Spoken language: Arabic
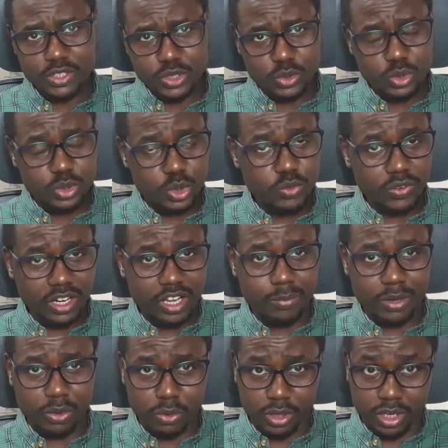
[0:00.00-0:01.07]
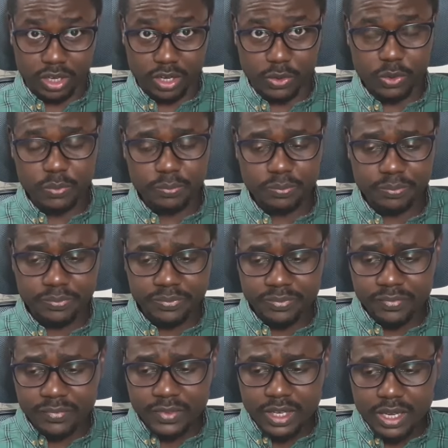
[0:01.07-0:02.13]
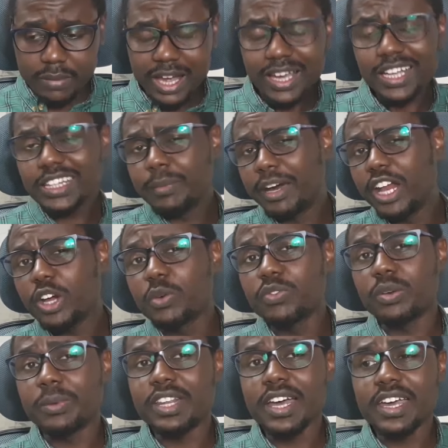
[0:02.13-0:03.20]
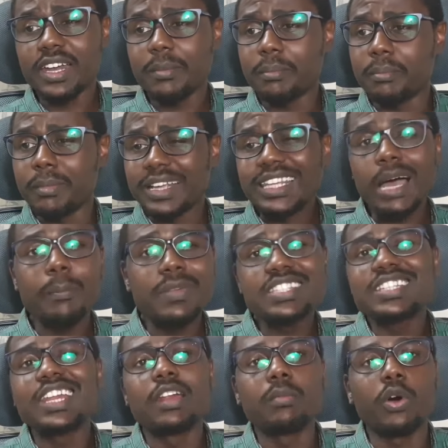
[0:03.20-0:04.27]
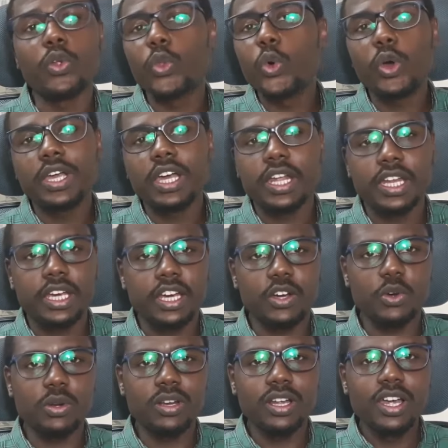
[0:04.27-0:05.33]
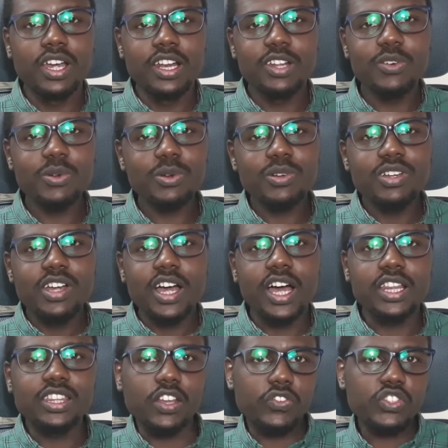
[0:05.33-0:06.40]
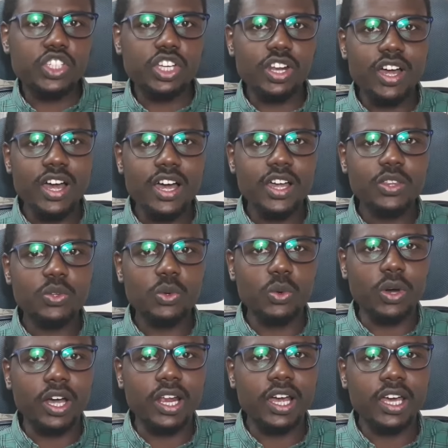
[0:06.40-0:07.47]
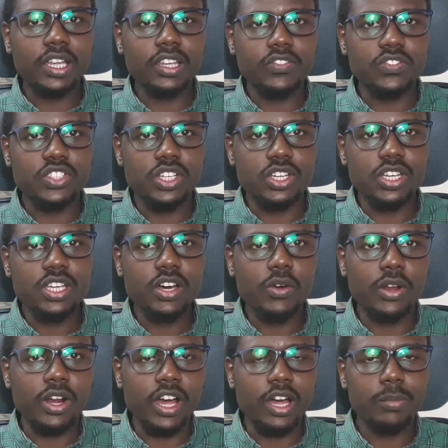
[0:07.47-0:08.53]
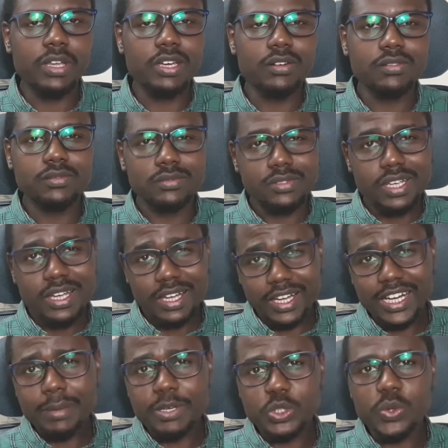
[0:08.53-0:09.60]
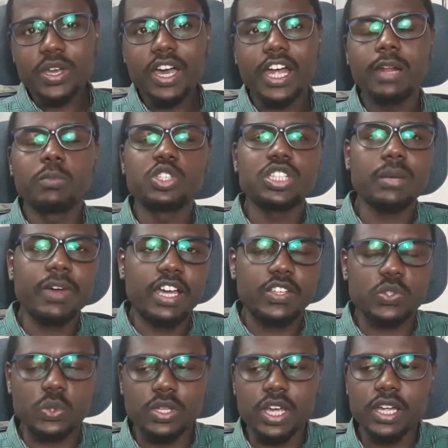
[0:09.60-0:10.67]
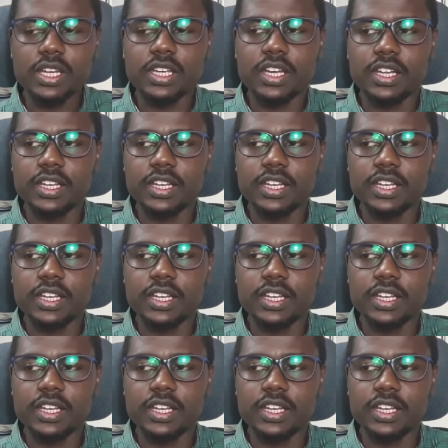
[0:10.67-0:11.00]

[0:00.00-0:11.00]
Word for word: نشوف الخبر ونقراه ما اكذب عليكم في البدايه انا ما تحمست للموضوع يعني ككل لانه التفجيرات وخلايا تفجيريه وارهابيه غريبه شويه عن المجتمع السوداني